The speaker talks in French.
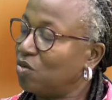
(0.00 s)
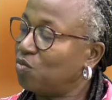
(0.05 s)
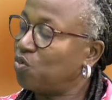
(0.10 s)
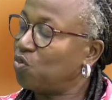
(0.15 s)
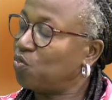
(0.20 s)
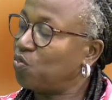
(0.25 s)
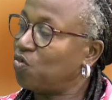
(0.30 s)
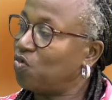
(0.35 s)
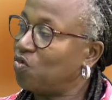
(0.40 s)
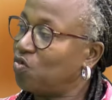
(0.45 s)
pour
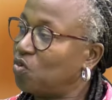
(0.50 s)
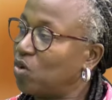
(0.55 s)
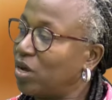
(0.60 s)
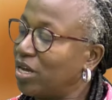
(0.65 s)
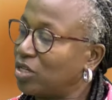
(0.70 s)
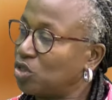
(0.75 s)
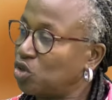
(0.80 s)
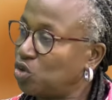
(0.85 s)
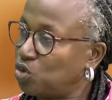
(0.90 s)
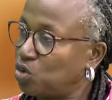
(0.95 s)

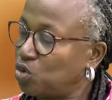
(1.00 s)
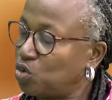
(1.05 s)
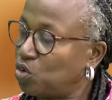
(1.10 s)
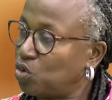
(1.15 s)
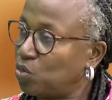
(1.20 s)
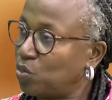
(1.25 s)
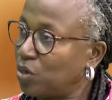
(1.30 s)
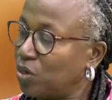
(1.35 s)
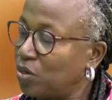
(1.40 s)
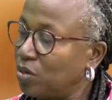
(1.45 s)
pouvoir
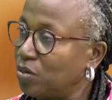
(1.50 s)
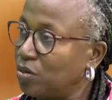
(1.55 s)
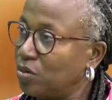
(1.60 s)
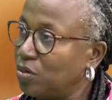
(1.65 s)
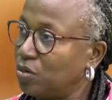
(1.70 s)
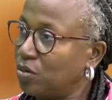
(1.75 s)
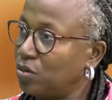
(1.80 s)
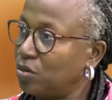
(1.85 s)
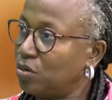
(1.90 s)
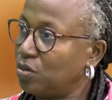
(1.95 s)
justement
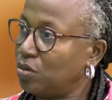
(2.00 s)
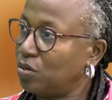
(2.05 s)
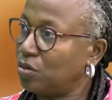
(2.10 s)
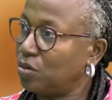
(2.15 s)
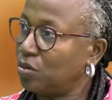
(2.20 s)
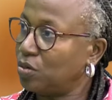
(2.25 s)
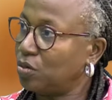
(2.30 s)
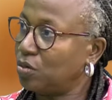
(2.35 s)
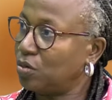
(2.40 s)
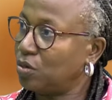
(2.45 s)

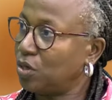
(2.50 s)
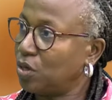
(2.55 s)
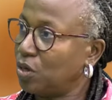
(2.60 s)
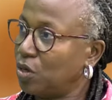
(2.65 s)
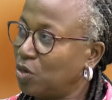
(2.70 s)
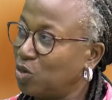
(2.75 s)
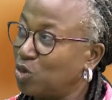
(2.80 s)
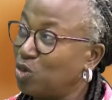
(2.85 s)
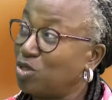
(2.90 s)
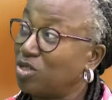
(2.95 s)
euh,
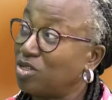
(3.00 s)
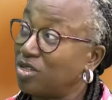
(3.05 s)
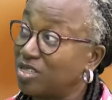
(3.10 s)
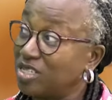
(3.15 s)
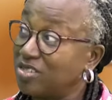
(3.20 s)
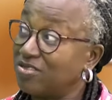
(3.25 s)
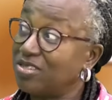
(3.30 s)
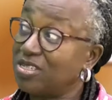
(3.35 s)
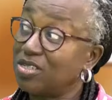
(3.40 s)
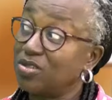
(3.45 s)
se
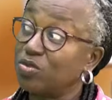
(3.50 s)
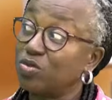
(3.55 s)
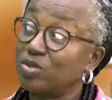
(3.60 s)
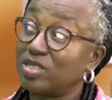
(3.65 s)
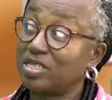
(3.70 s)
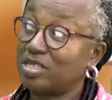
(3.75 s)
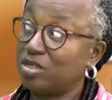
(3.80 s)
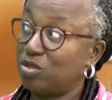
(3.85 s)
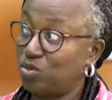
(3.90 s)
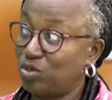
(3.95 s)
sanctifier au
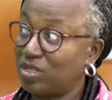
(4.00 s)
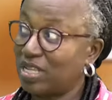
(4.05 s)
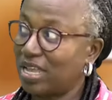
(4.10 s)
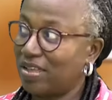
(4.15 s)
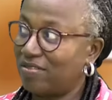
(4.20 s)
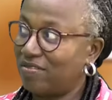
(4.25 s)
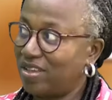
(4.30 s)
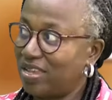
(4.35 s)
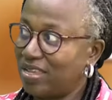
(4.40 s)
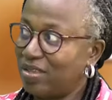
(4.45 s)
sein du
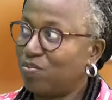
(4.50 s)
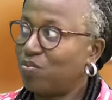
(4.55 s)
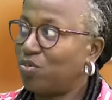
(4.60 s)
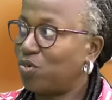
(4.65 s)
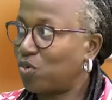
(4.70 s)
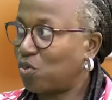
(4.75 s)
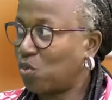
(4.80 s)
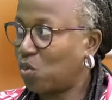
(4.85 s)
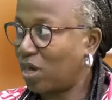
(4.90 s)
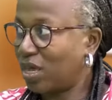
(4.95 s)
travail.
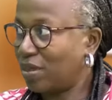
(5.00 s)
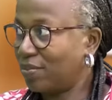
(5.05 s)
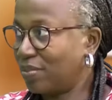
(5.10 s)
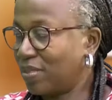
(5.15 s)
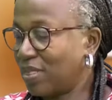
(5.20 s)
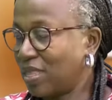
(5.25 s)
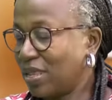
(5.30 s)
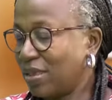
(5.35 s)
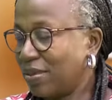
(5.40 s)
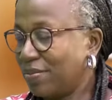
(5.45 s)
Pourquoi
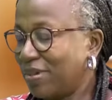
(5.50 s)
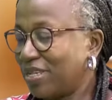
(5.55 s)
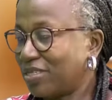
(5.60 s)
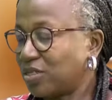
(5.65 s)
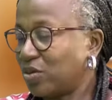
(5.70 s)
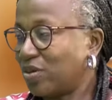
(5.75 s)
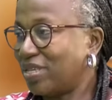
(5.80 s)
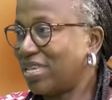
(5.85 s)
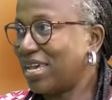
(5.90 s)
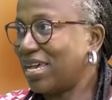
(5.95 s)
Parce
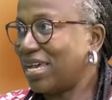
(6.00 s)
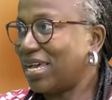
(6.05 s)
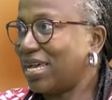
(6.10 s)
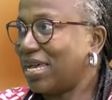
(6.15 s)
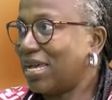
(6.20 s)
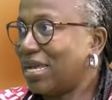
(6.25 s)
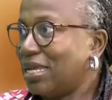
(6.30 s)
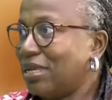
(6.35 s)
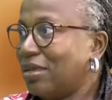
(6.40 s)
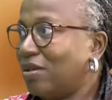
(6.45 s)
qu'il y
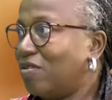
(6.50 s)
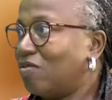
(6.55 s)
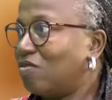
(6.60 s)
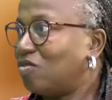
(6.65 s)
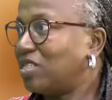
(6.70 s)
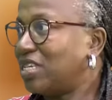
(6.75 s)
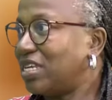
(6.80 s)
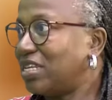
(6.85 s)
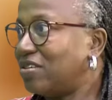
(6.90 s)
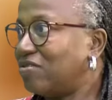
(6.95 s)
a,
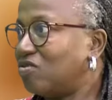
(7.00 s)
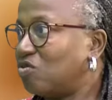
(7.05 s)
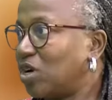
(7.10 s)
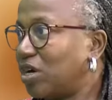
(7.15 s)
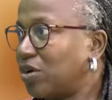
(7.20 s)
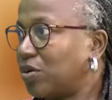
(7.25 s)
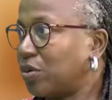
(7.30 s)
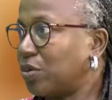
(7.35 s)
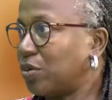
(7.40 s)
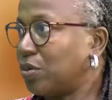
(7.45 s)
vous allez
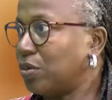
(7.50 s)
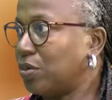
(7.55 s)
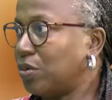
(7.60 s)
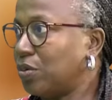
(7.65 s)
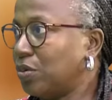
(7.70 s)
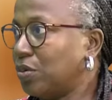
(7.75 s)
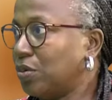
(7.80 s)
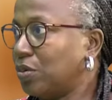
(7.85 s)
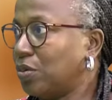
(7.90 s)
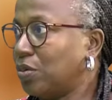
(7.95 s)
voir qu'il
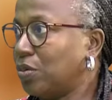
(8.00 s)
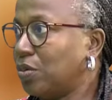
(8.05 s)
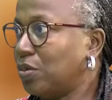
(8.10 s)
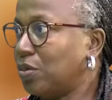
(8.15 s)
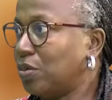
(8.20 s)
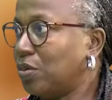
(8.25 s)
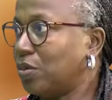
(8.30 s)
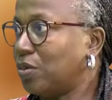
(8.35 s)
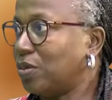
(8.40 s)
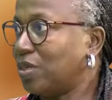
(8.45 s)

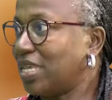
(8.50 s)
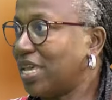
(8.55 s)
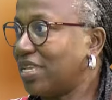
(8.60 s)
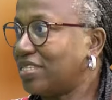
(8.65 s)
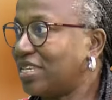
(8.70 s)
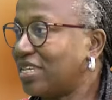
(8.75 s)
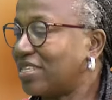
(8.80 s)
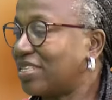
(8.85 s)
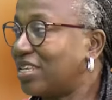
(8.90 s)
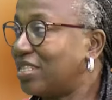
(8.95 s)
euh, y a
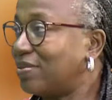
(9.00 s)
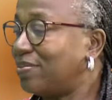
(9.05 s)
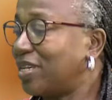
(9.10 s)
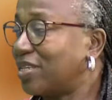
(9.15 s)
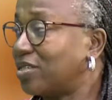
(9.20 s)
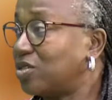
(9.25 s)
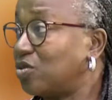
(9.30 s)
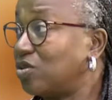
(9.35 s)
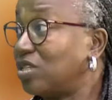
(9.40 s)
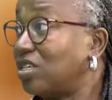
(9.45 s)
certaines
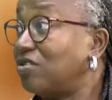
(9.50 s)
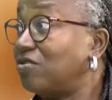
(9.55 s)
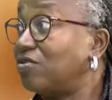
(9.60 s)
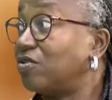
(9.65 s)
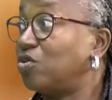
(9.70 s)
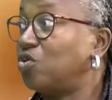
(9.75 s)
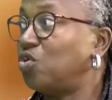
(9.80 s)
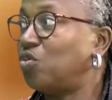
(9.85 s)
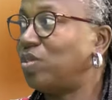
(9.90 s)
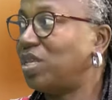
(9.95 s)
personnes qui
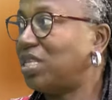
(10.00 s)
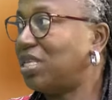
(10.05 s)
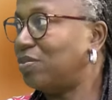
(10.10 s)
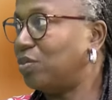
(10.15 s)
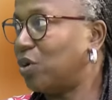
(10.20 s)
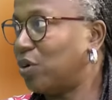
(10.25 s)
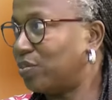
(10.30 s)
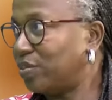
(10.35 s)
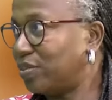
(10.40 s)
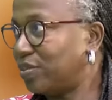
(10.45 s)
font le
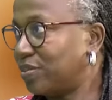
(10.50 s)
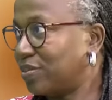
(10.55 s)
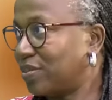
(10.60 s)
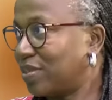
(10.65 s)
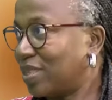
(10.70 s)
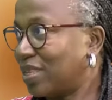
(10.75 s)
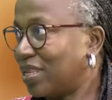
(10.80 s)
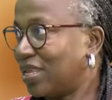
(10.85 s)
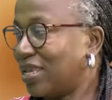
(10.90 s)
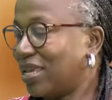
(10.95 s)
minimum,
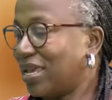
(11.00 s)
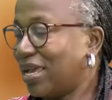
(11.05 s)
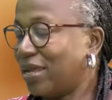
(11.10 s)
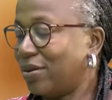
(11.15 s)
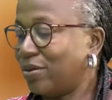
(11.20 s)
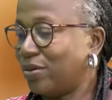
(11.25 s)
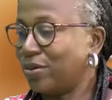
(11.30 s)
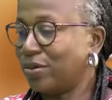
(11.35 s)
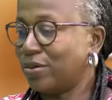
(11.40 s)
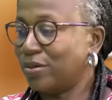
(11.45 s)

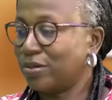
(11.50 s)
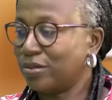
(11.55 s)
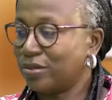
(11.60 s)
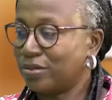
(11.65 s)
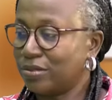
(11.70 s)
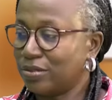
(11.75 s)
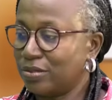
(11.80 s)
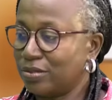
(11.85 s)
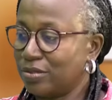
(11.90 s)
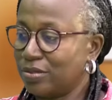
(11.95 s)
alors
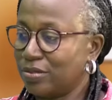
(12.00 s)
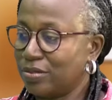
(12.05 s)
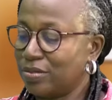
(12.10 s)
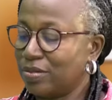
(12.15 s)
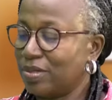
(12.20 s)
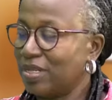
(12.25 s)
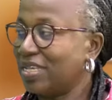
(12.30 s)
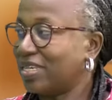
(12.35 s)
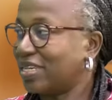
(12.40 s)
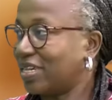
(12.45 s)
euh,
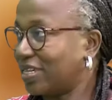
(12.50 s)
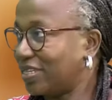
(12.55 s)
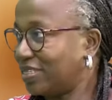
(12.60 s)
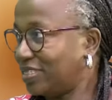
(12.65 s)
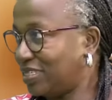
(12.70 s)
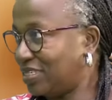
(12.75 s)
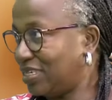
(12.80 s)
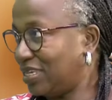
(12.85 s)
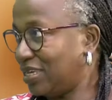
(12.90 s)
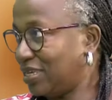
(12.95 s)
les
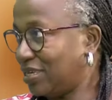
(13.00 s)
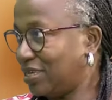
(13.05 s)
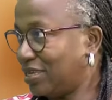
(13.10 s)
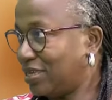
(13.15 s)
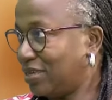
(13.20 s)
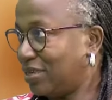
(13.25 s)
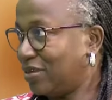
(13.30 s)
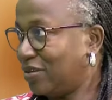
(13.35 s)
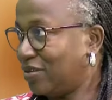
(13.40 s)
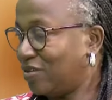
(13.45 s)
chrétiens
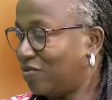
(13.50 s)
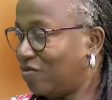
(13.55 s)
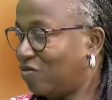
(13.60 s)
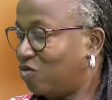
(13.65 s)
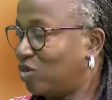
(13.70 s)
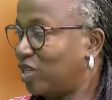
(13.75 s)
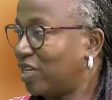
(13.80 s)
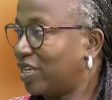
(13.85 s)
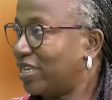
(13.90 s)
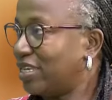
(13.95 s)

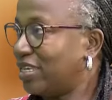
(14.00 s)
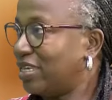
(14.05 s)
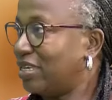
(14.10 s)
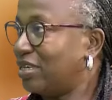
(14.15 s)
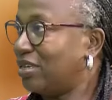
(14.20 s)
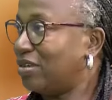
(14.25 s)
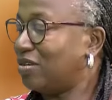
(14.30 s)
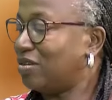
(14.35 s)
voudraient